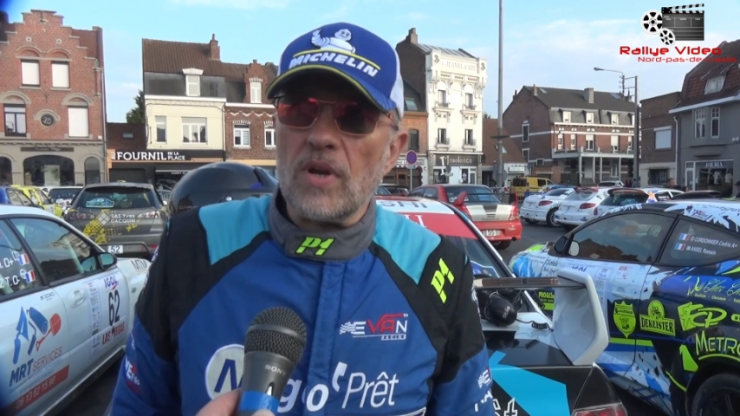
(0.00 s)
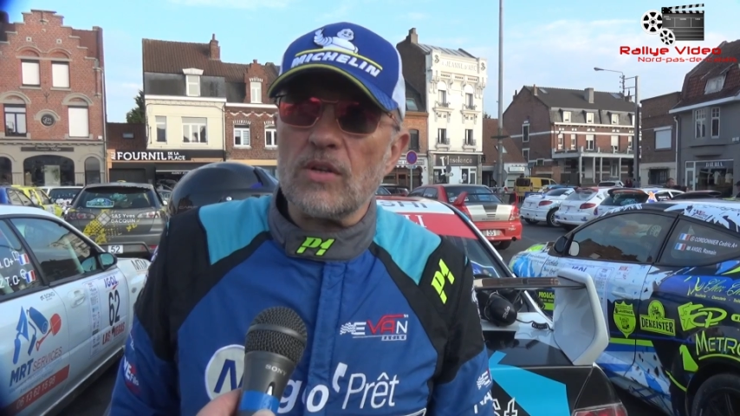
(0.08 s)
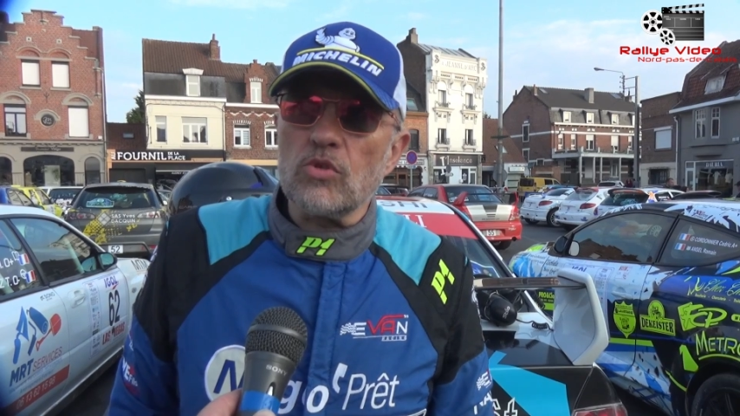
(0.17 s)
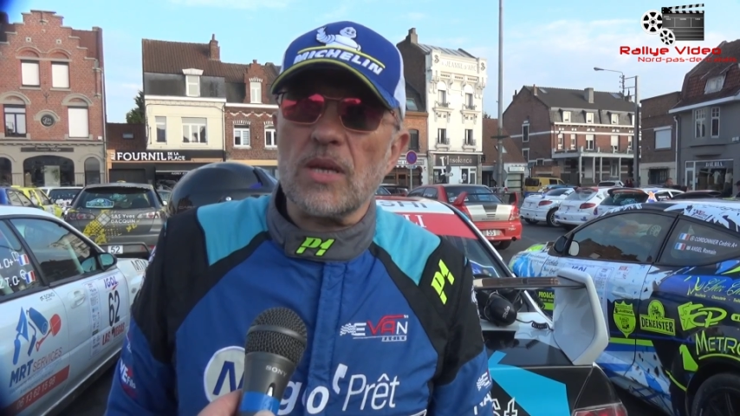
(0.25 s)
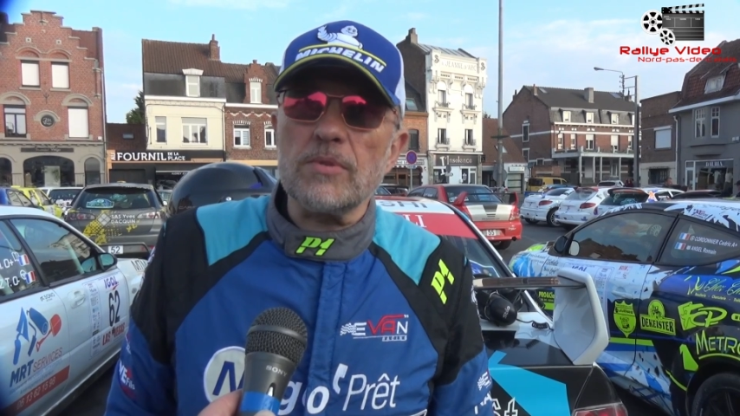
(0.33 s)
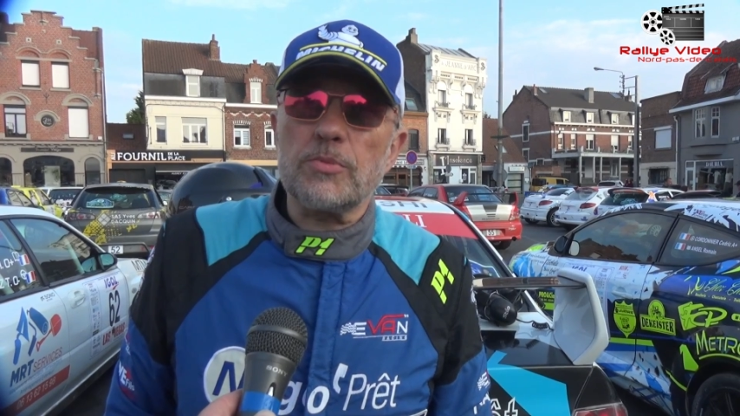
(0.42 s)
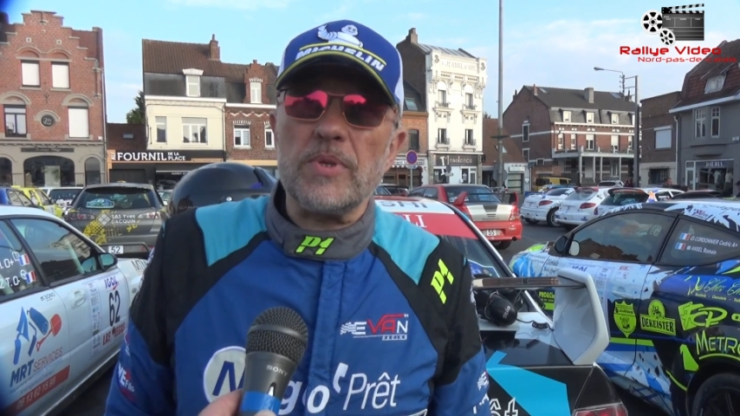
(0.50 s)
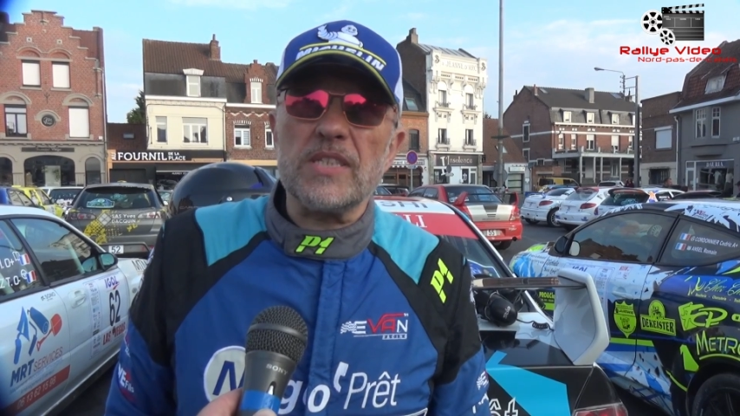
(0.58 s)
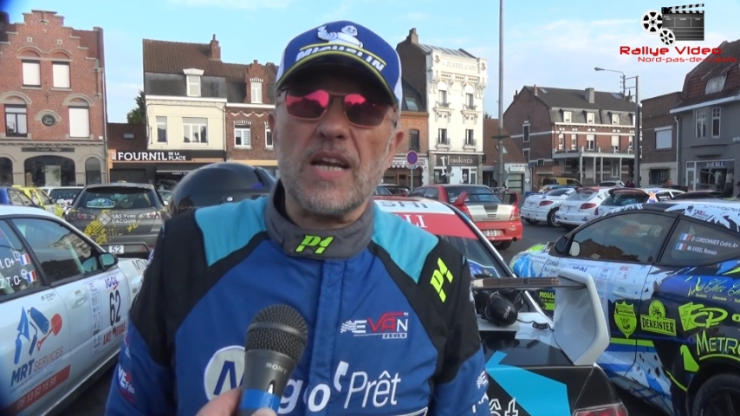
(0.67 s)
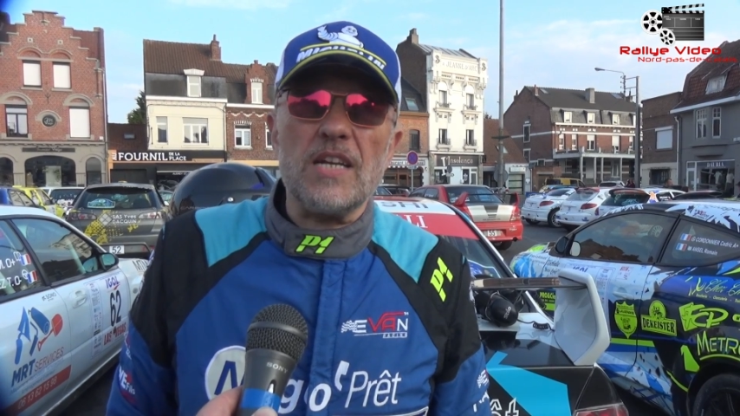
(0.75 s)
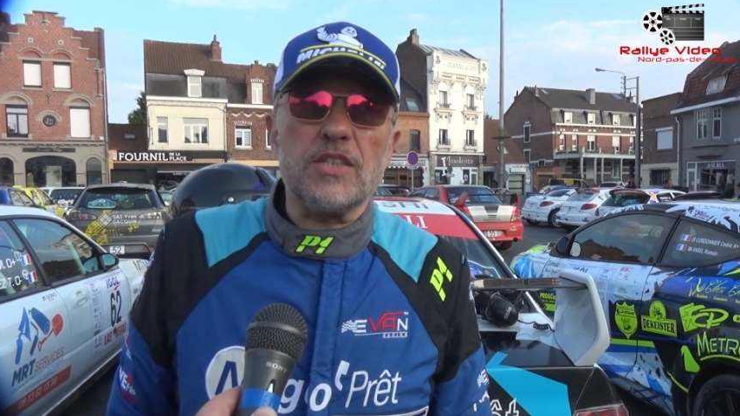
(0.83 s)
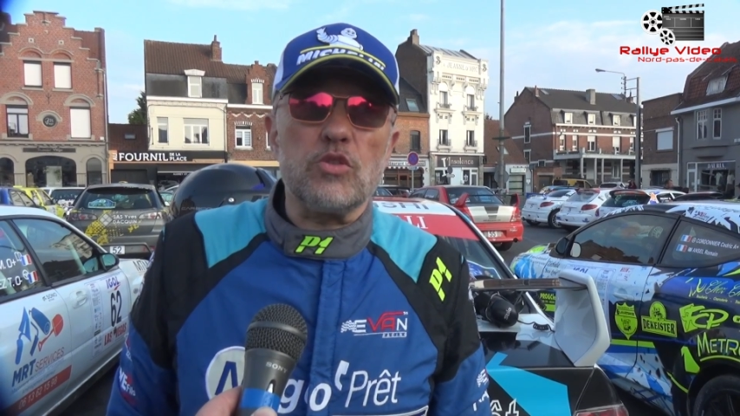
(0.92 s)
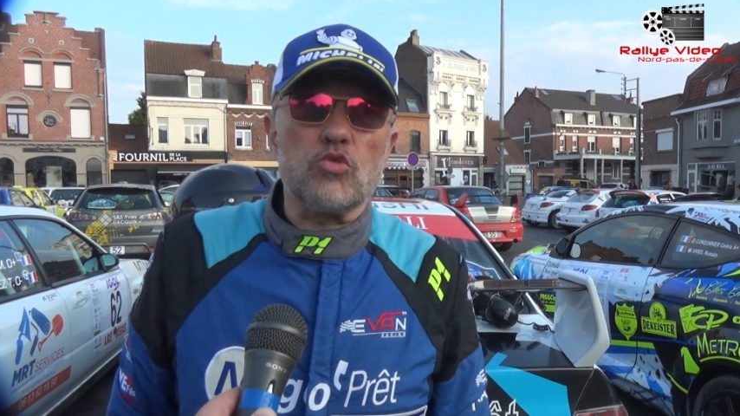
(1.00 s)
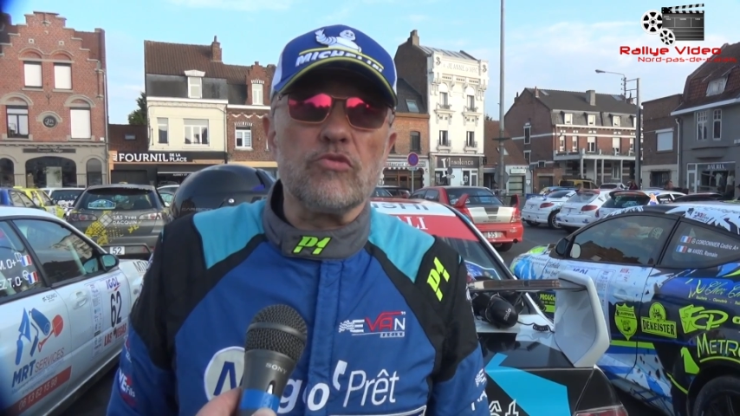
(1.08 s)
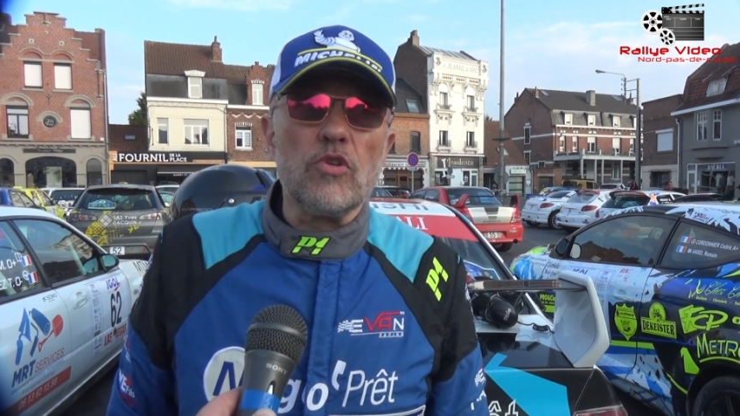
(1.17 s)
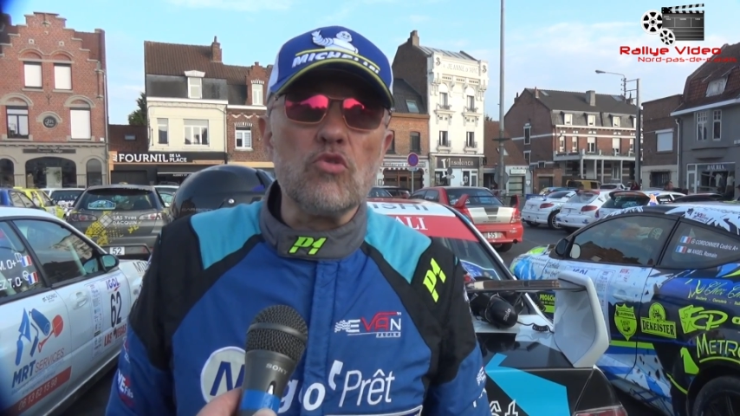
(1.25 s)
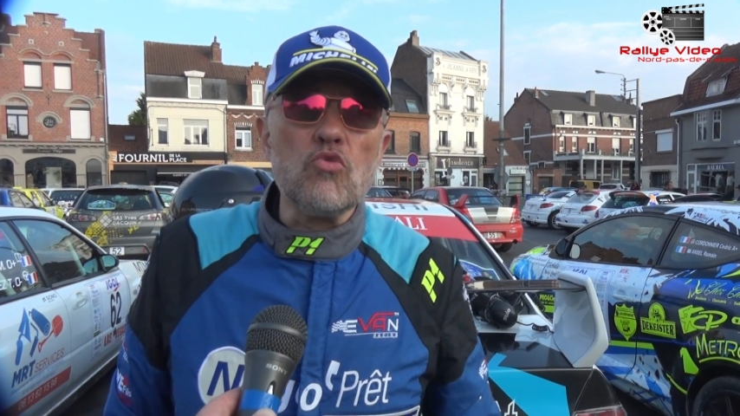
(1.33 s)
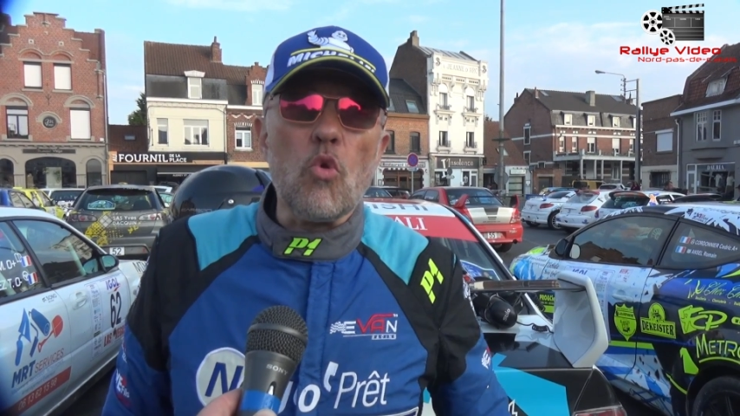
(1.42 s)
la deuxième spéciale, si tu
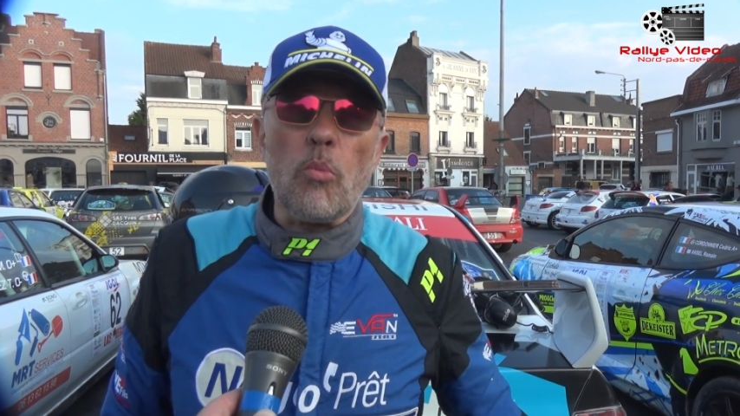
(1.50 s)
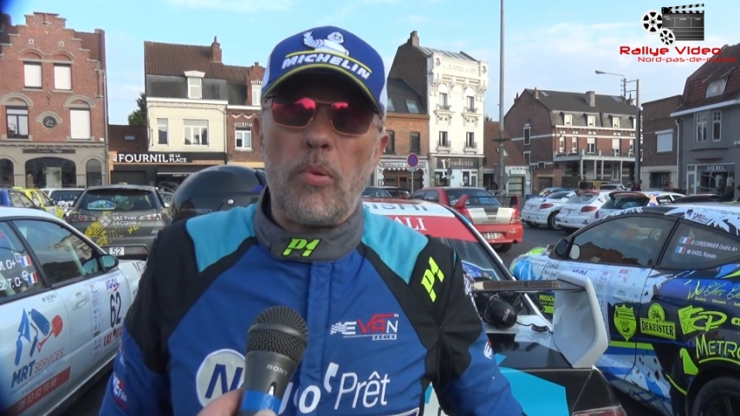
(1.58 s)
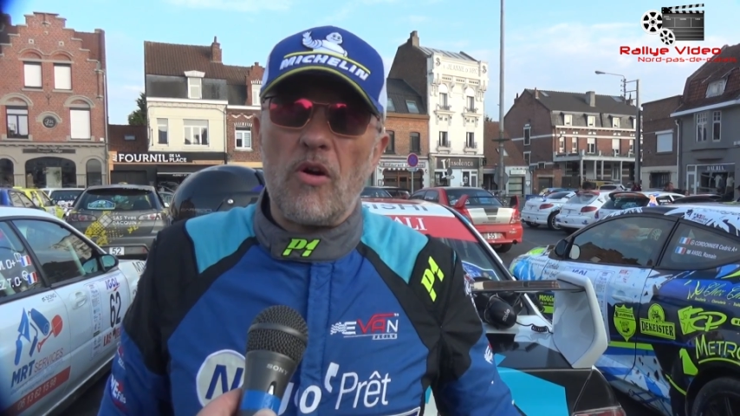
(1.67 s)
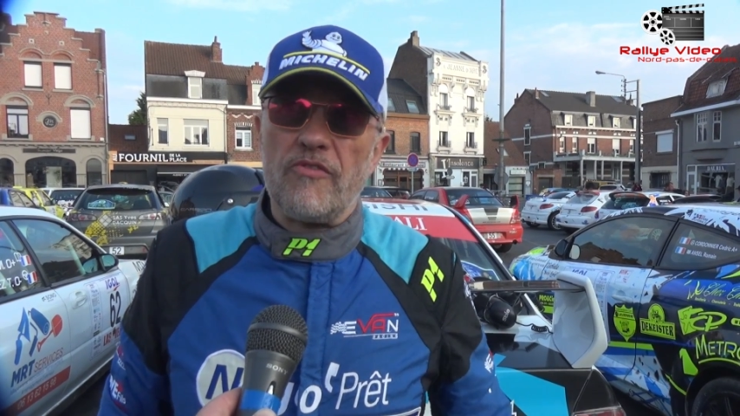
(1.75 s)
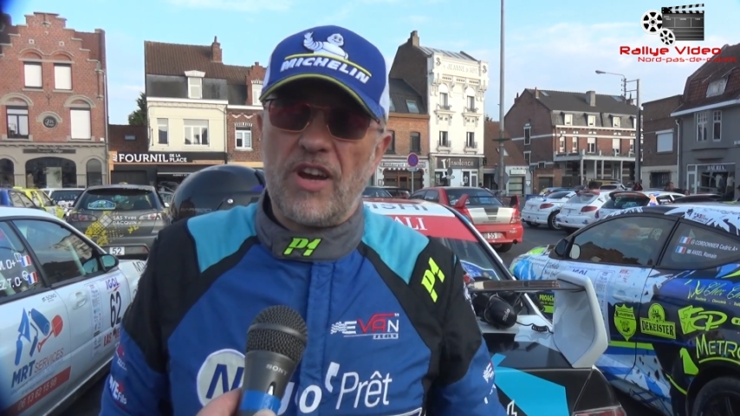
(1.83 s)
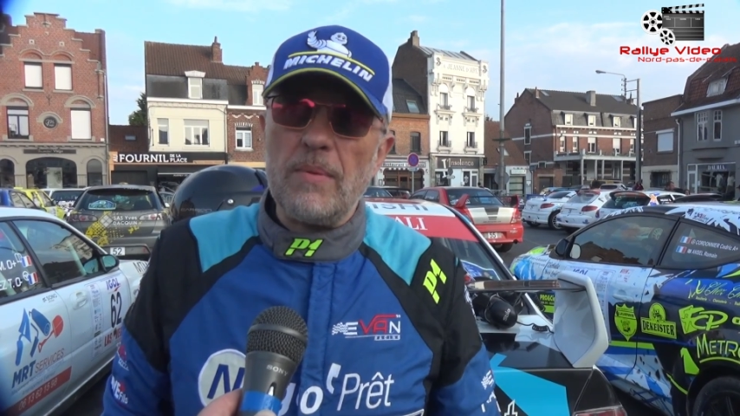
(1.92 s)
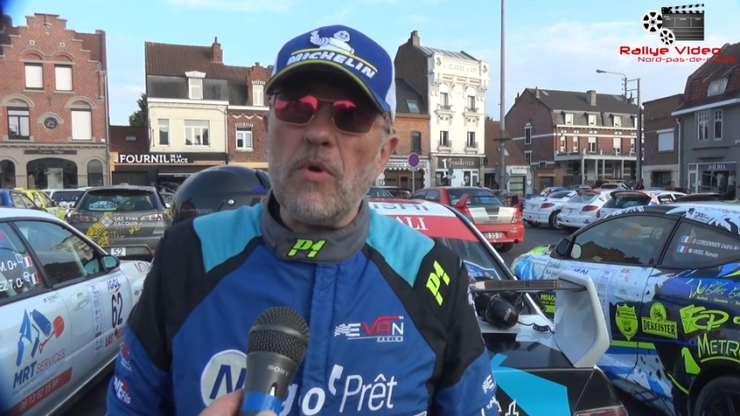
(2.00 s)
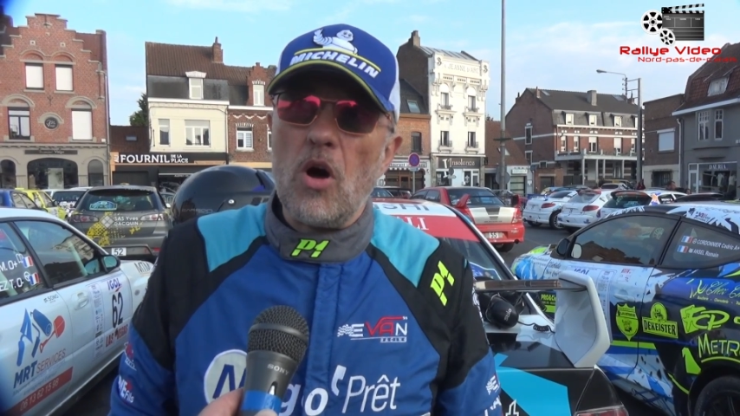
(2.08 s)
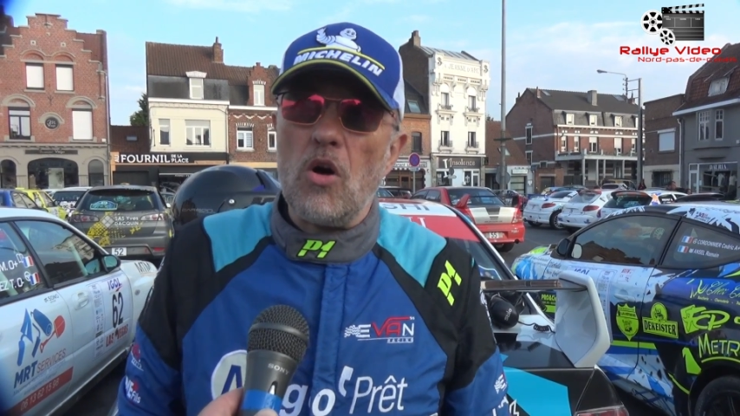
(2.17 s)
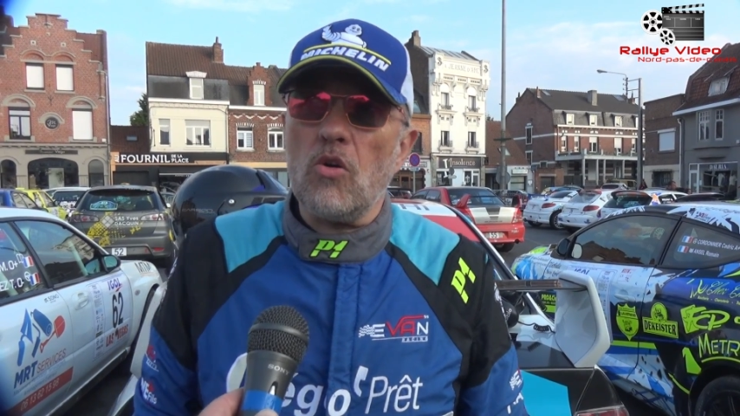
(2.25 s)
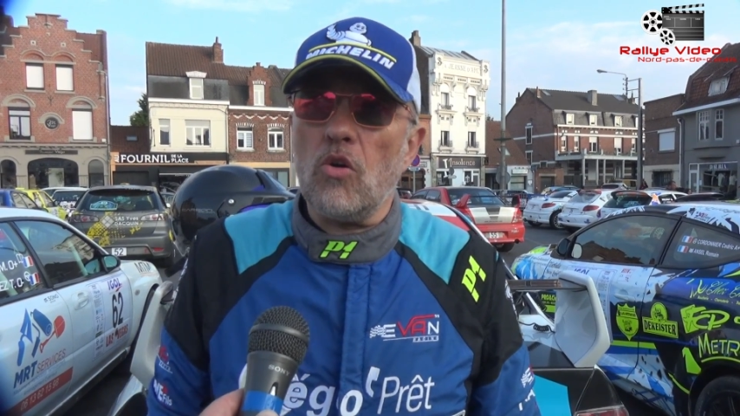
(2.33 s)
veux, où on prend vraiment.